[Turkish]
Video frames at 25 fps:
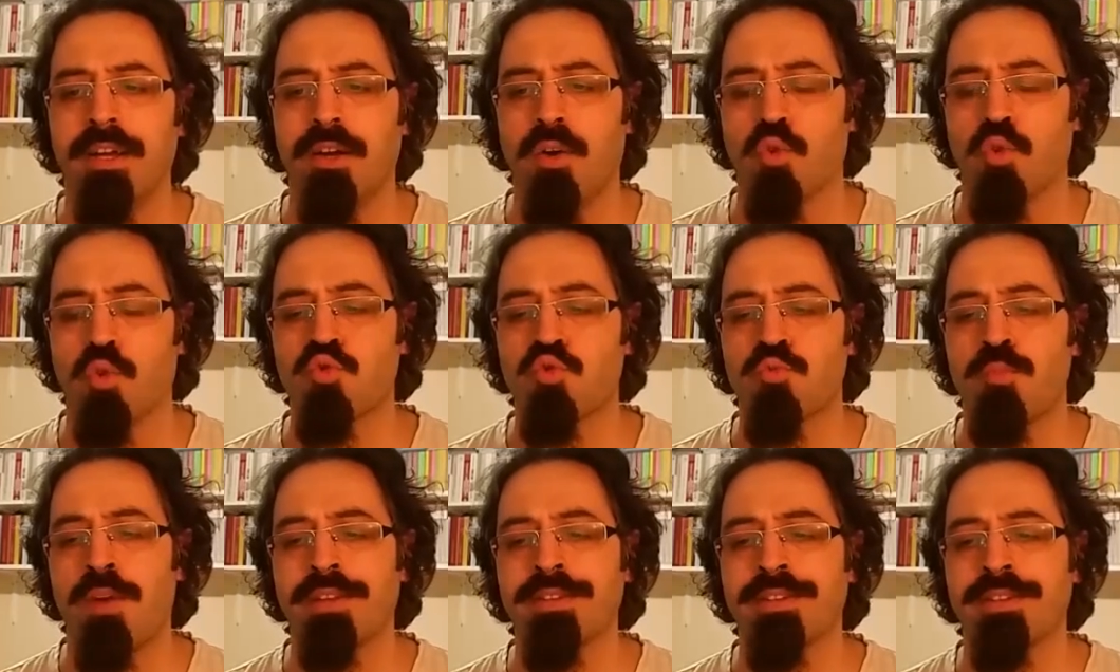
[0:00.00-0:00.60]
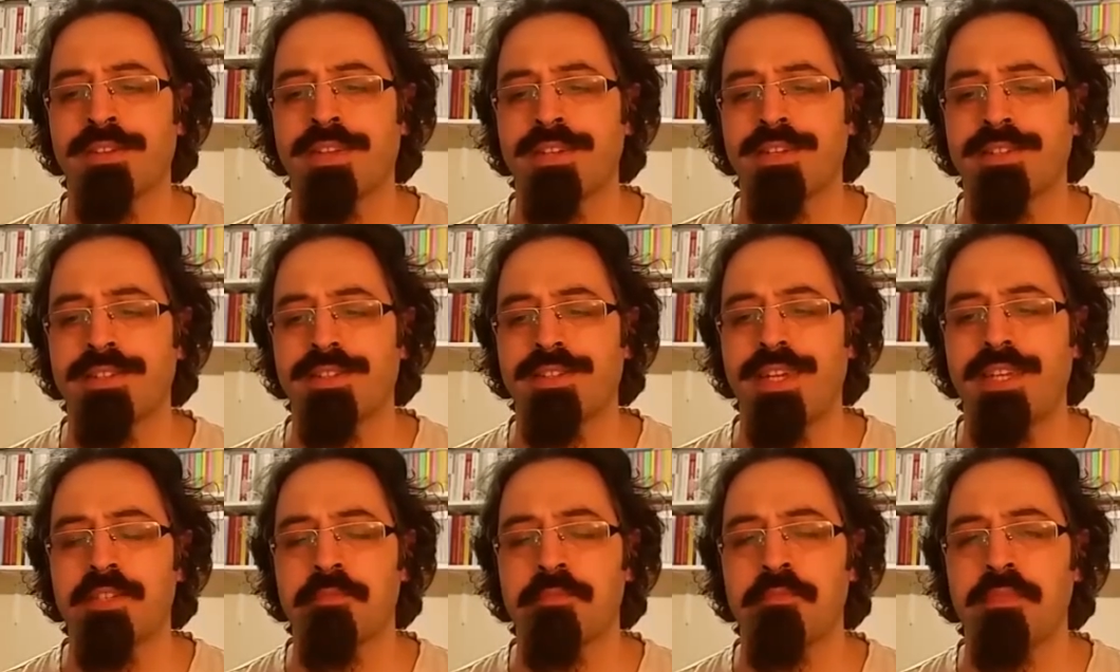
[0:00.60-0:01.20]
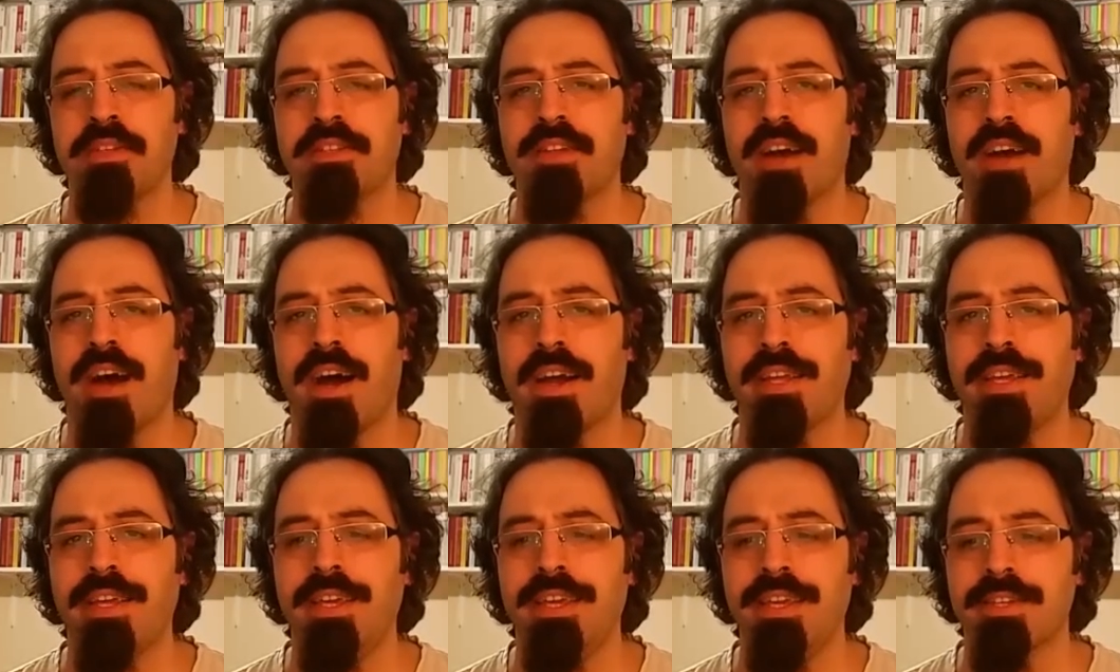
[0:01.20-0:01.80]
Osmanlı'da resmi
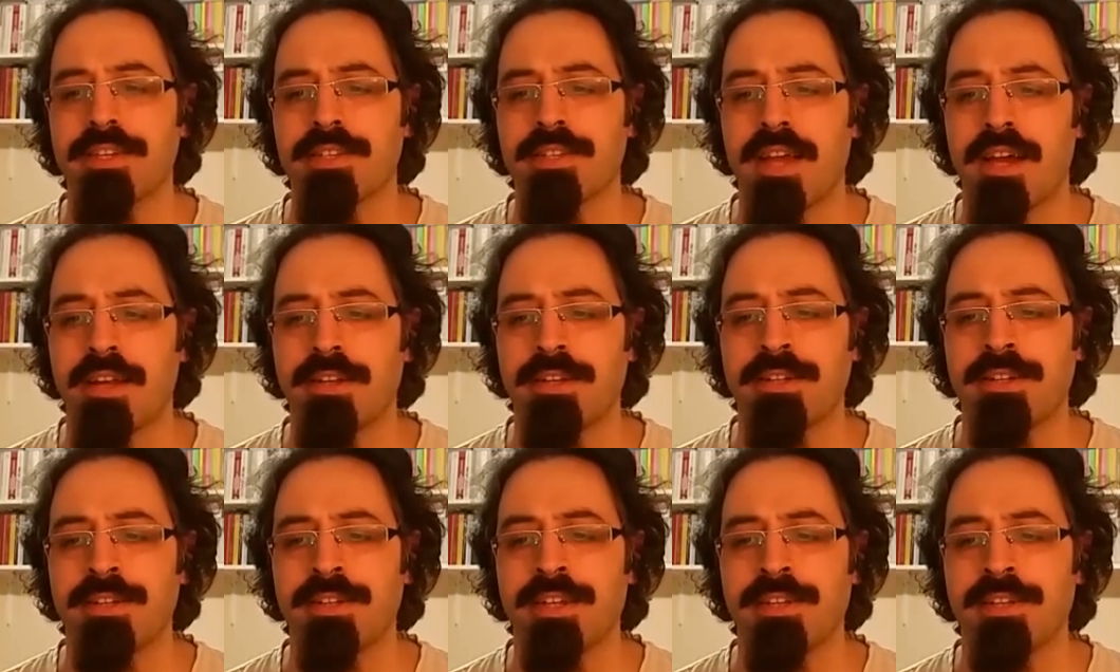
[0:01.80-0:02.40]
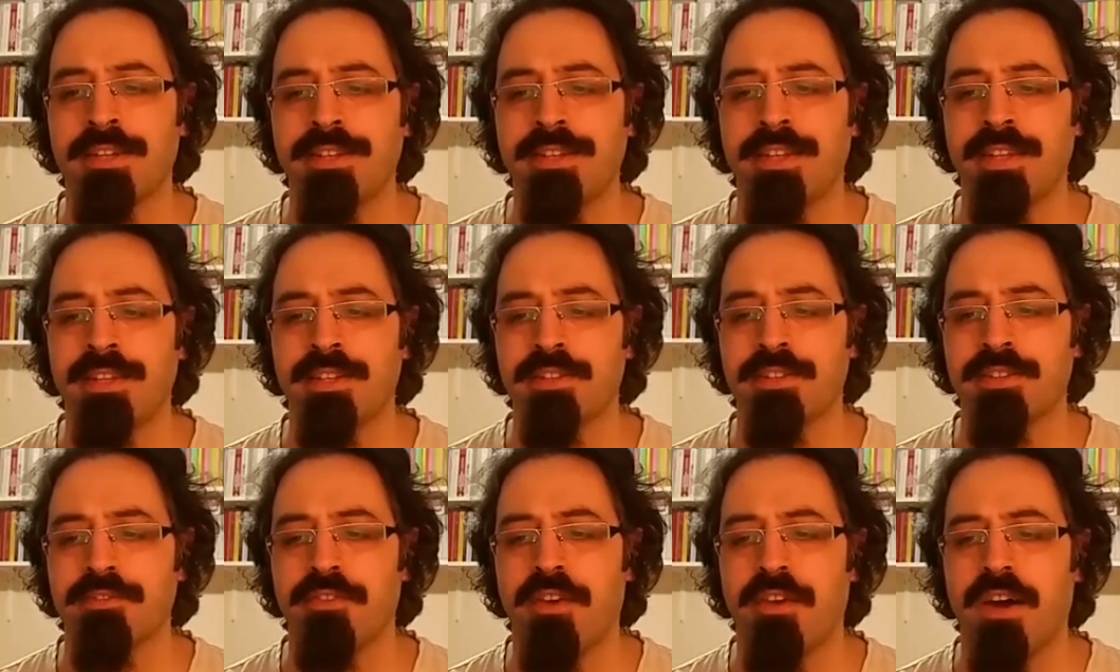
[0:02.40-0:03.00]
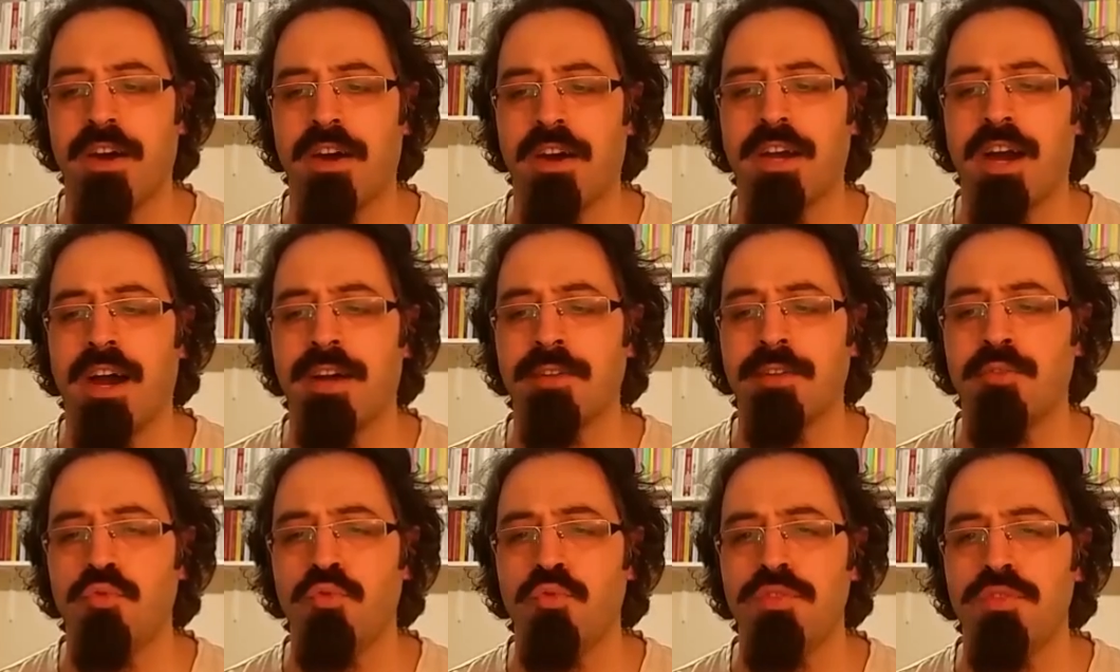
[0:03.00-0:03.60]
tarih yazarlığına ne denir?
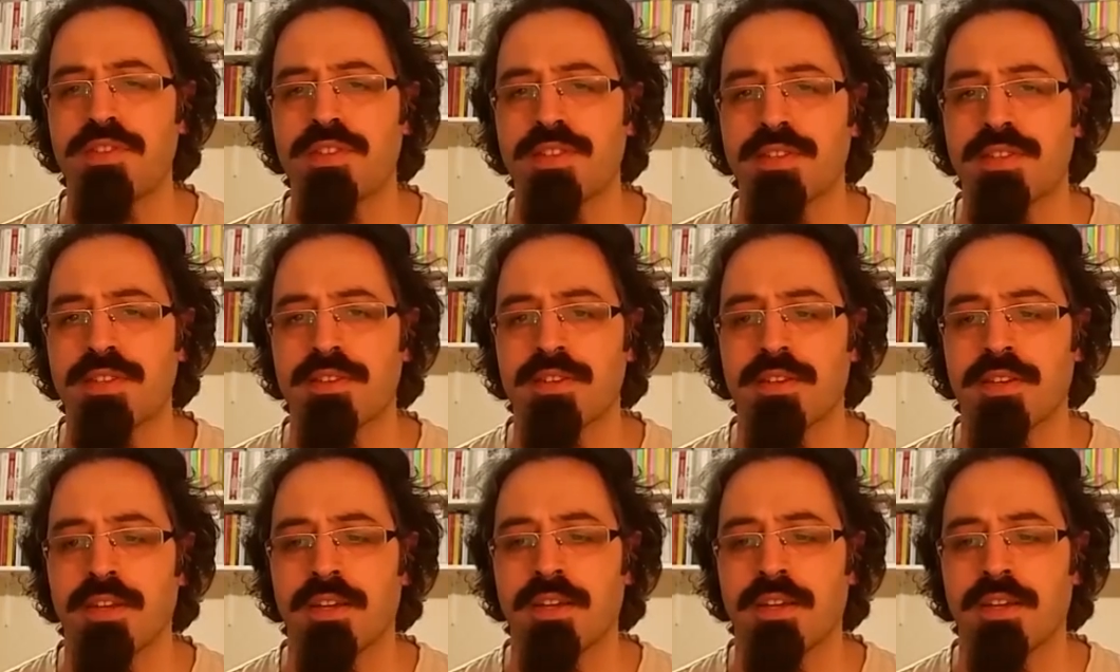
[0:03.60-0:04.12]
Vakanüvis